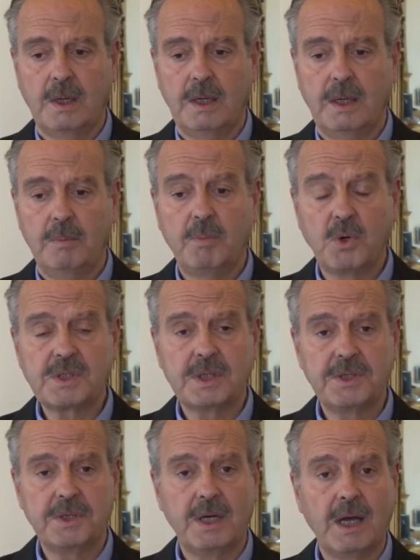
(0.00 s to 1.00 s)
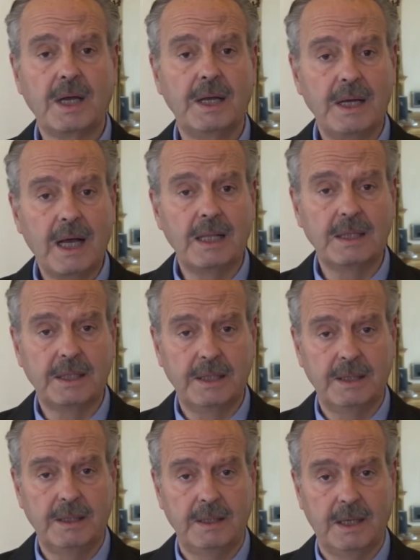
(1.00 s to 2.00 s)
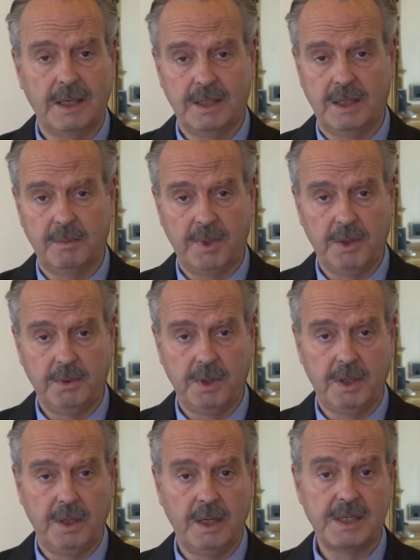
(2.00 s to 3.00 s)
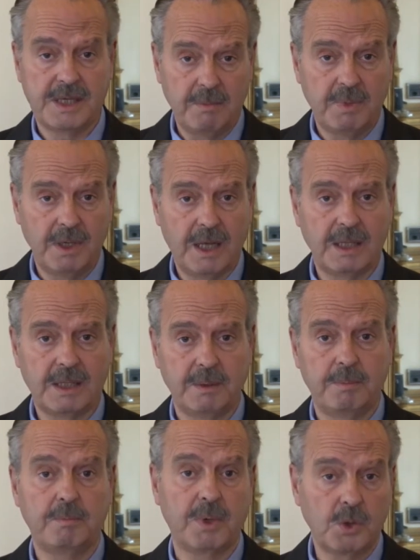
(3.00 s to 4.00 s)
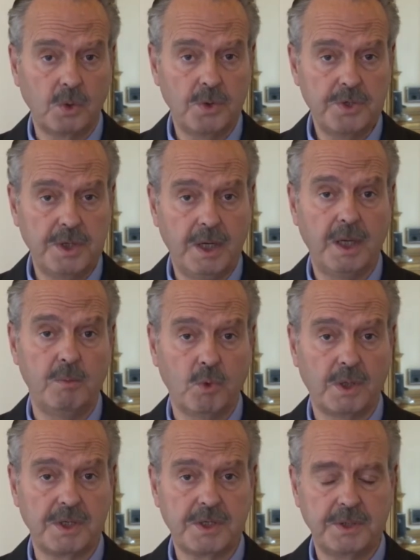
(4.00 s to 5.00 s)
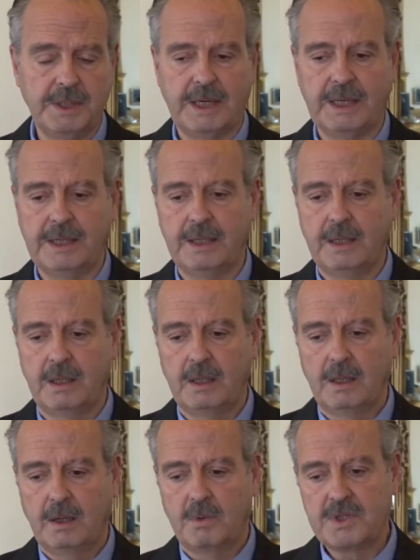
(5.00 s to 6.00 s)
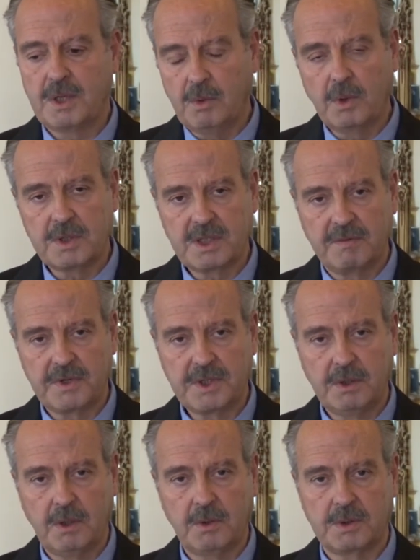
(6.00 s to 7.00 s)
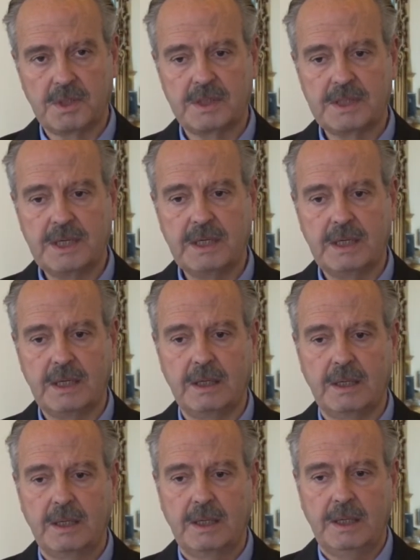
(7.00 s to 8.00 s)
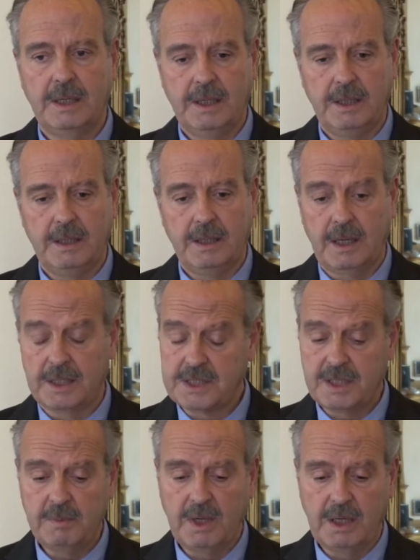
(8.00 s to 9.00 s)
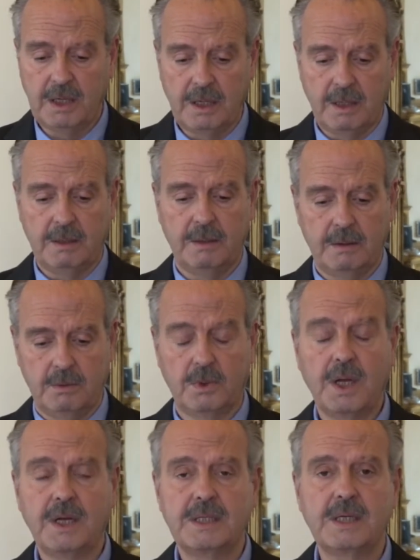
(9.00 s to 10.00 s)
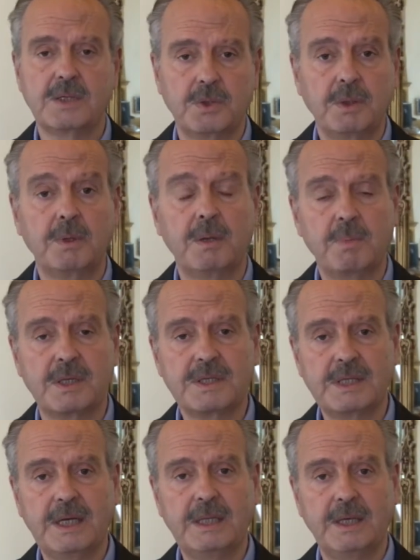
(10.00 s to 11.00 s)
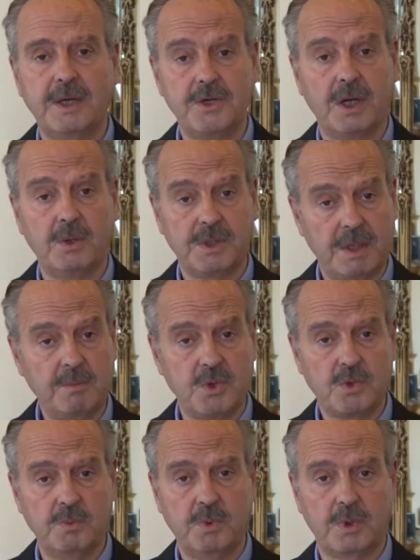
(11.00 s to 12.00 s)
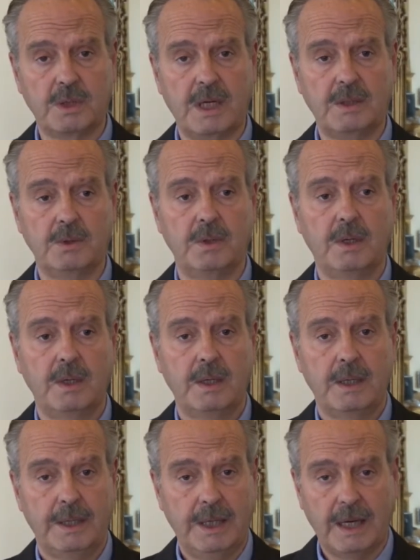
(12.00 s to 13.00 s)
eh, possa agire anche in altre aree terapeutiche e sempre in altre patologie e mutazioni rare. Questo è quello che sta facendo la nostra azienda e assieme all'organizzazione dei pazienti che ci hanno sempre supportato e